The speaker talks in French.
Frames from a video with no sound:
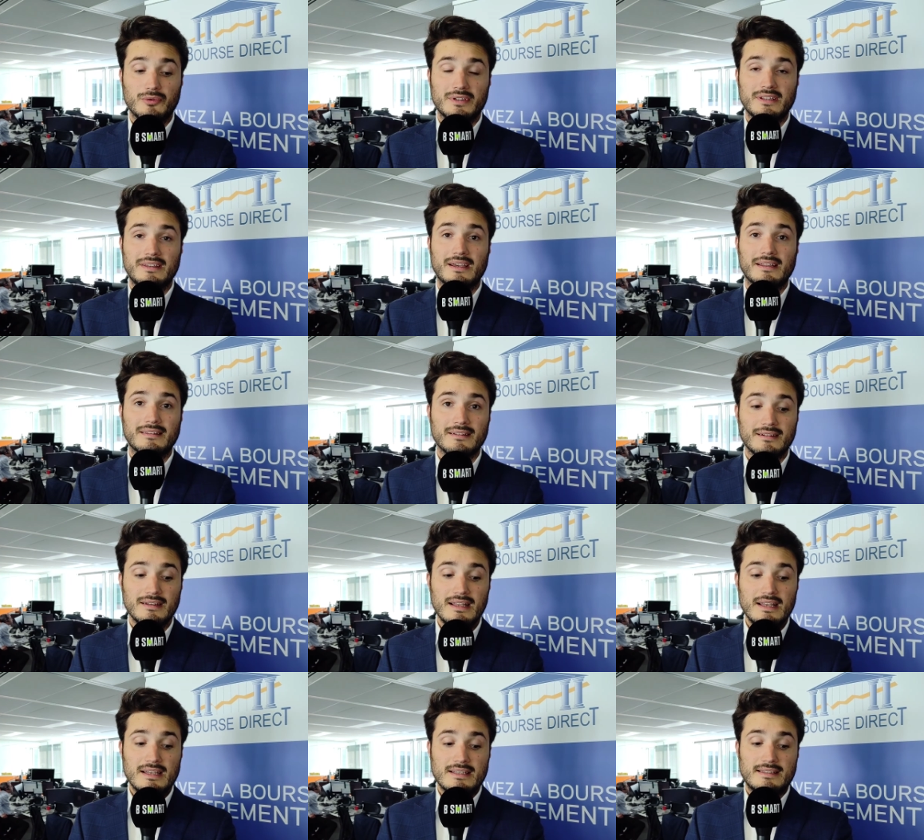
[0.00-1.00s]
ont été atteints.
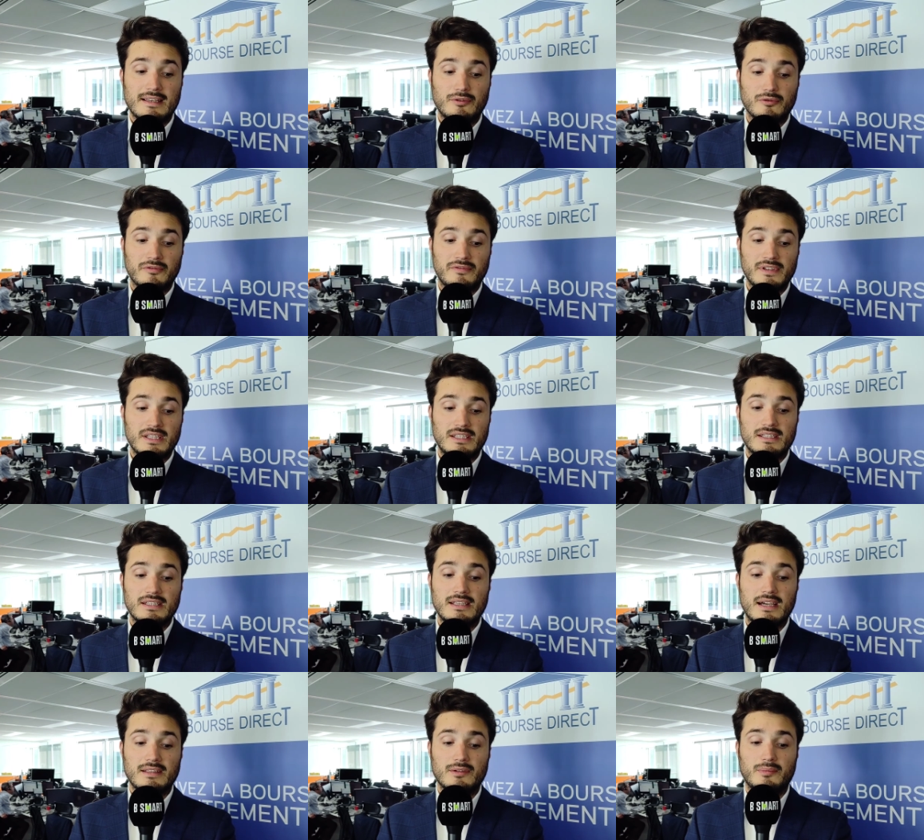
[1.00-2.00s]
Sanofi qui
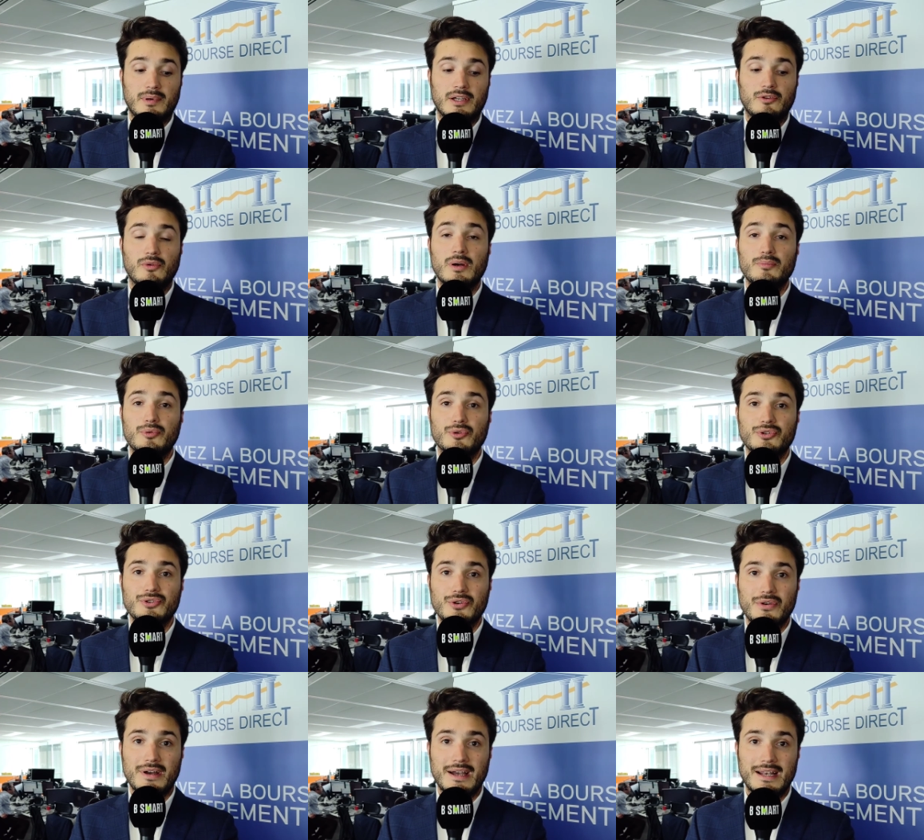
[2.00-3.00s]
gagne près de
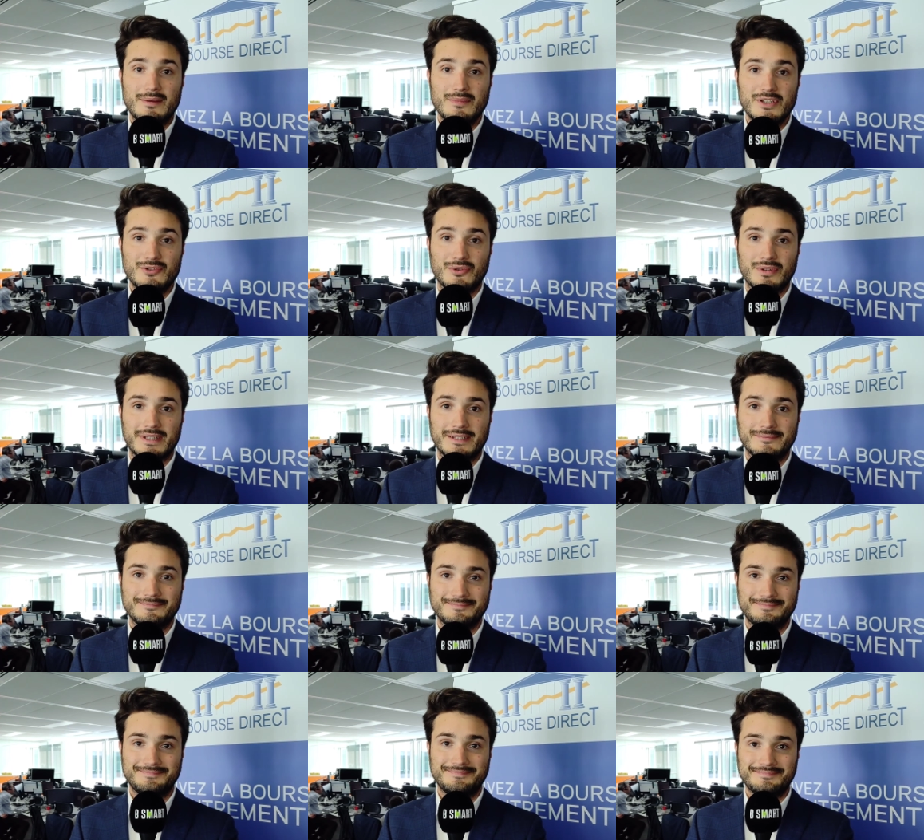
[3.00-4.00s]
1% à la mi-journée.
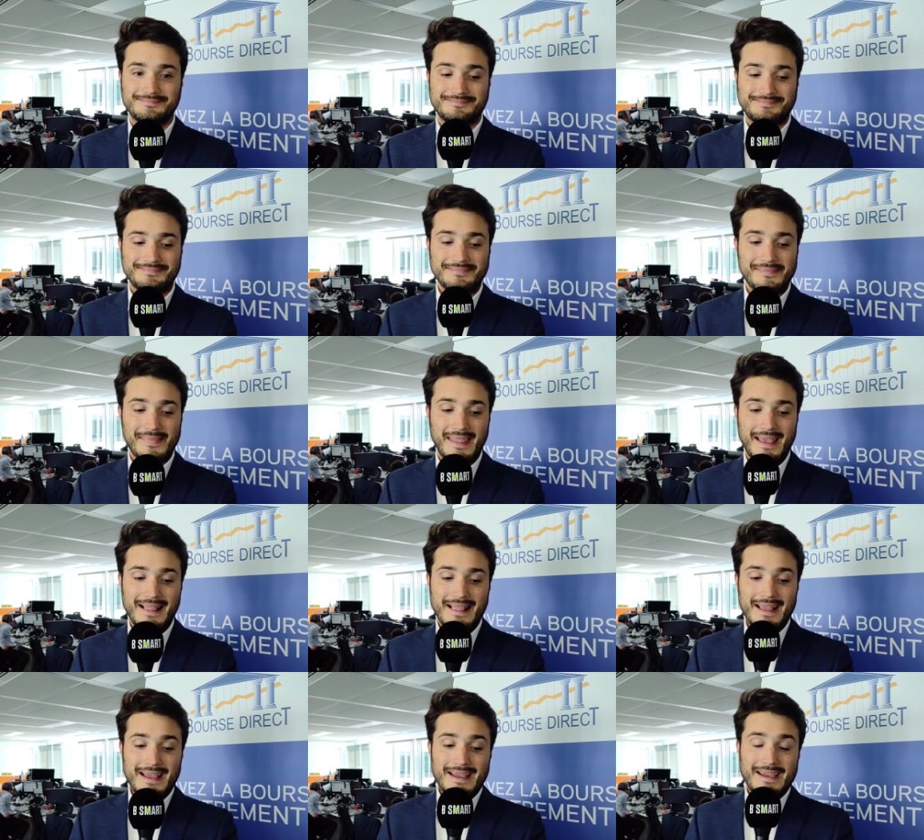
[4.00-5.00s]

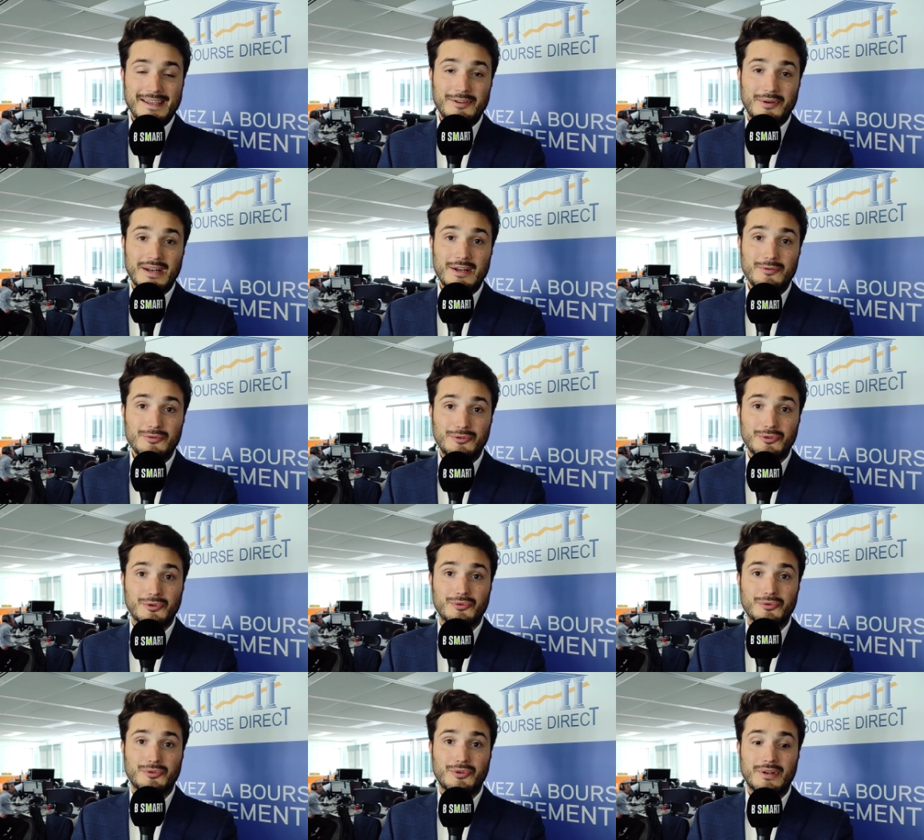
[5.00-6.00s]
Et dans la lutte
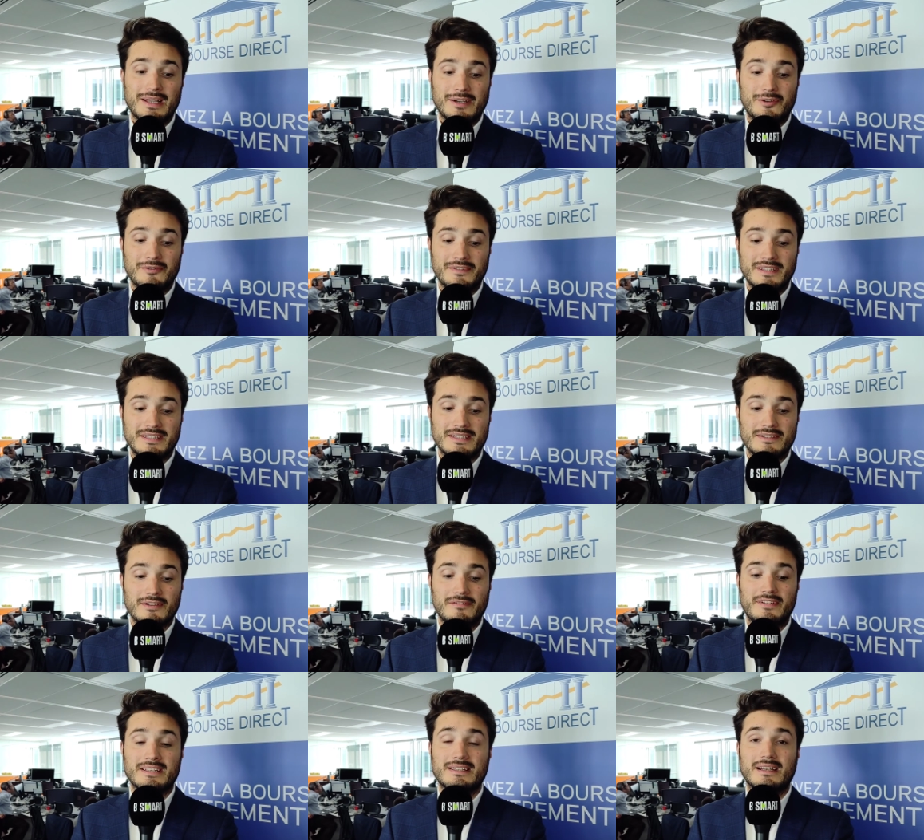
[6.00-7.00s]
contre la
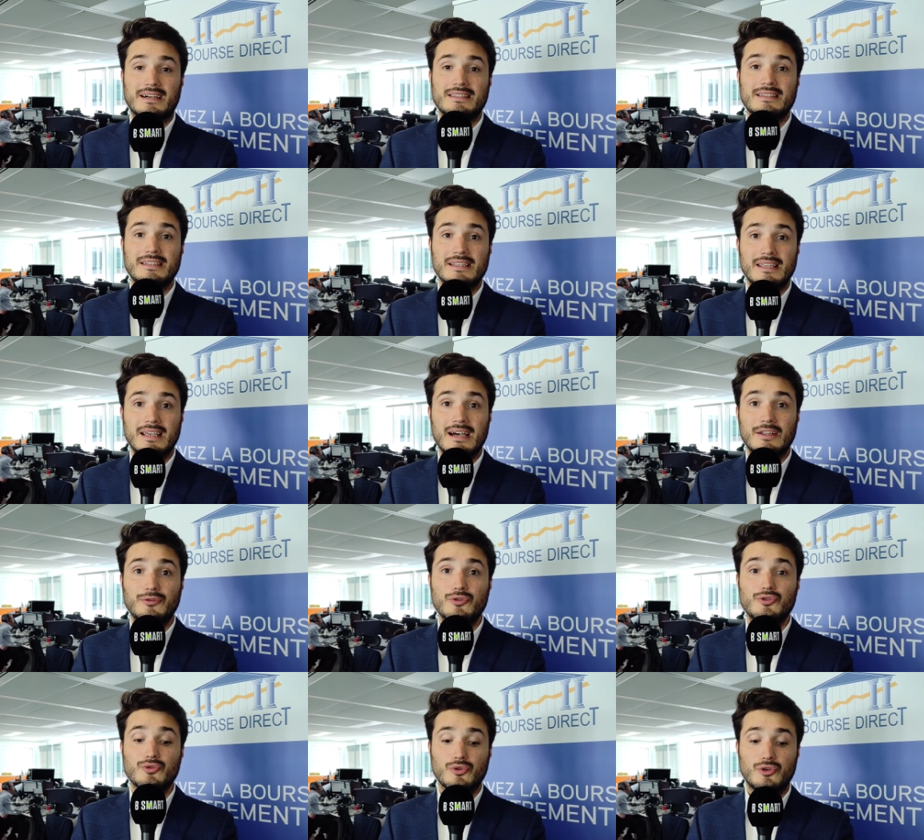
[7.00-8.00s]
Covid-19, AstraZeneca a
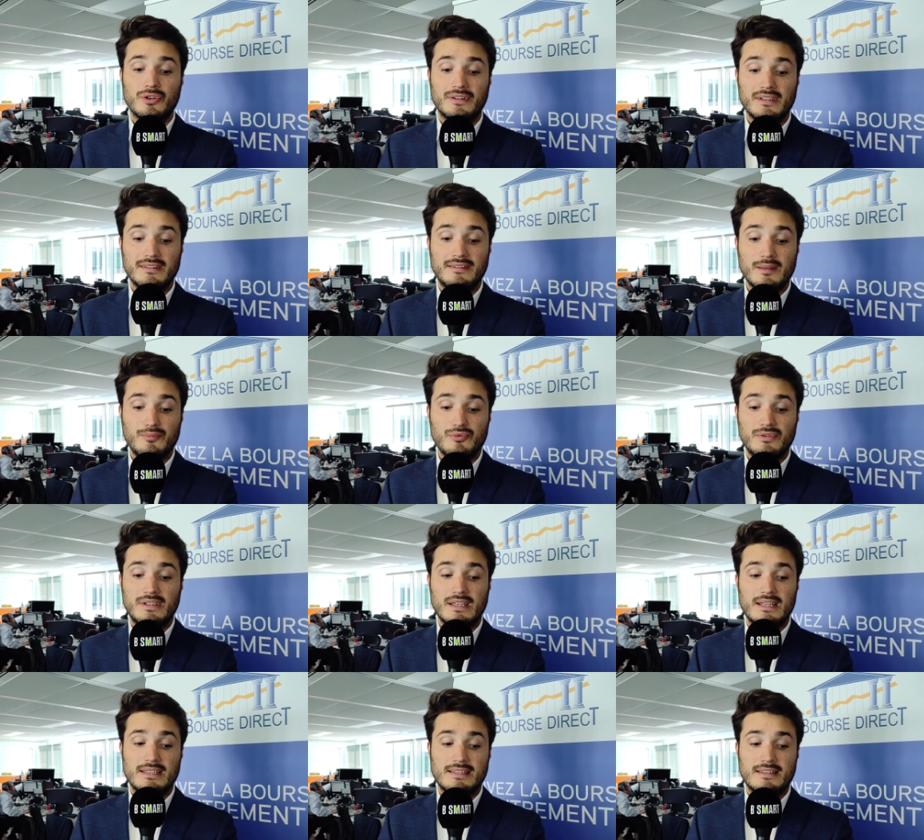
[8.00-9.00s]
de son côté
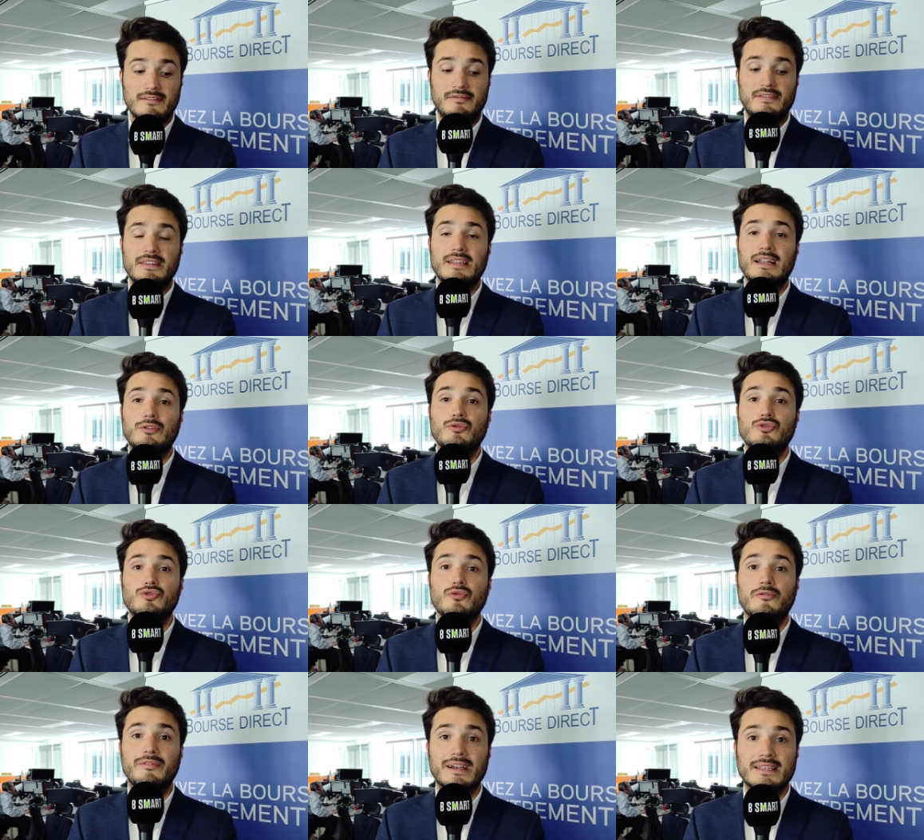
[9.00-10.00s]
débuté l'essai final de
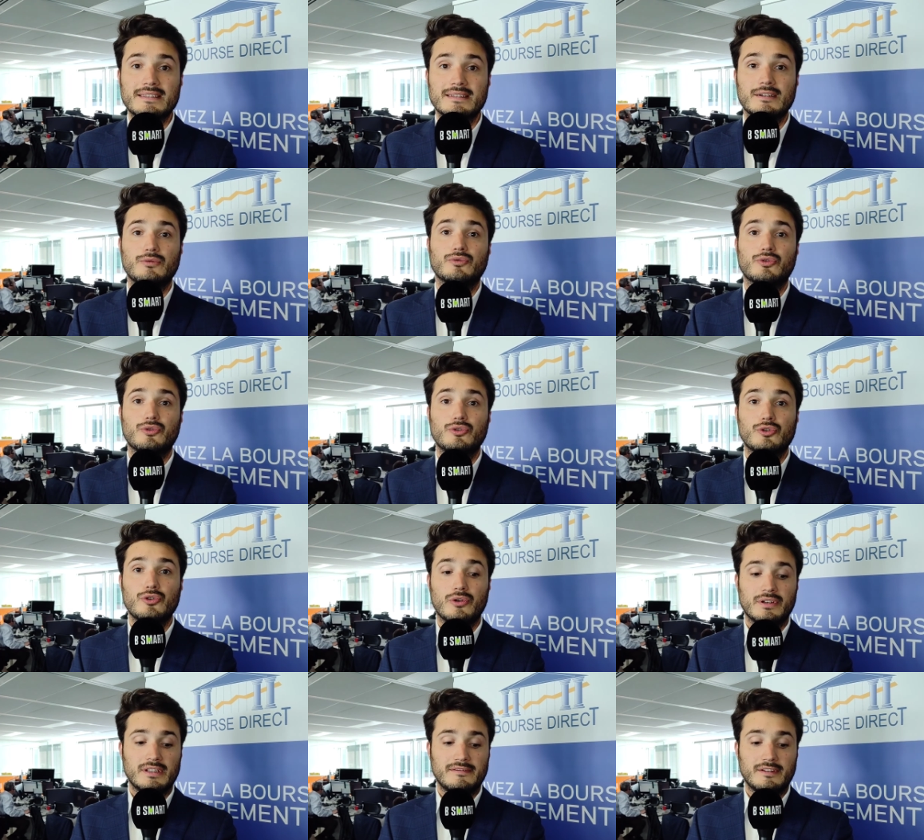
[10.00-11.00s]
son vaccin contre le
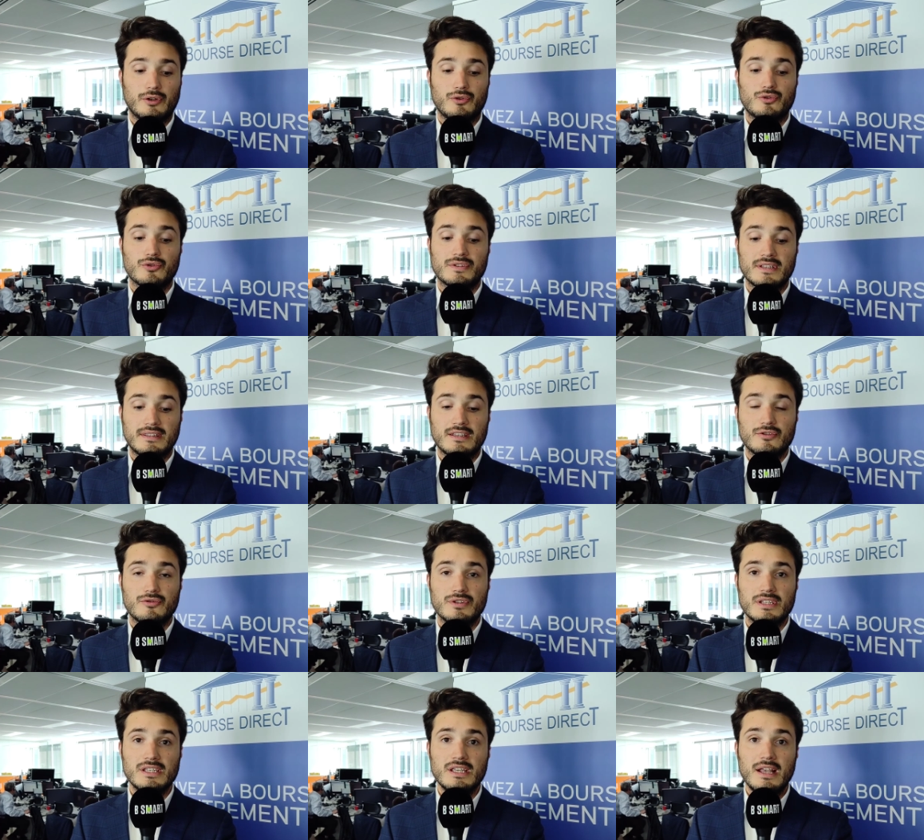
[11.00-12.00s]
coronavirus aux
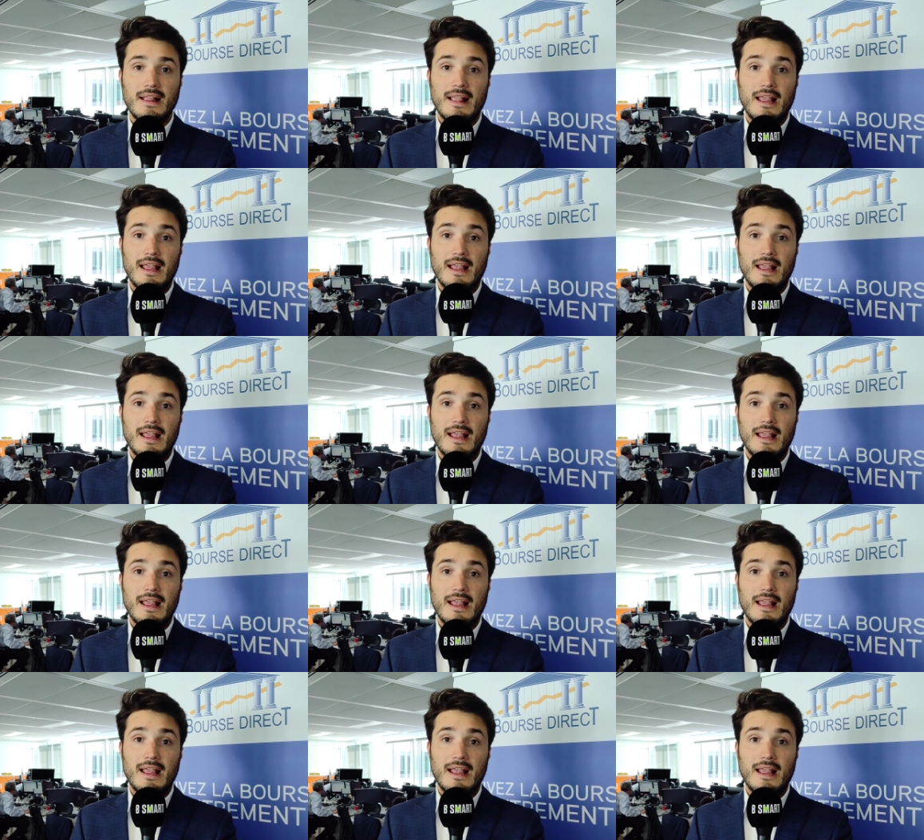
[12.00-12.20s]
États-Unis.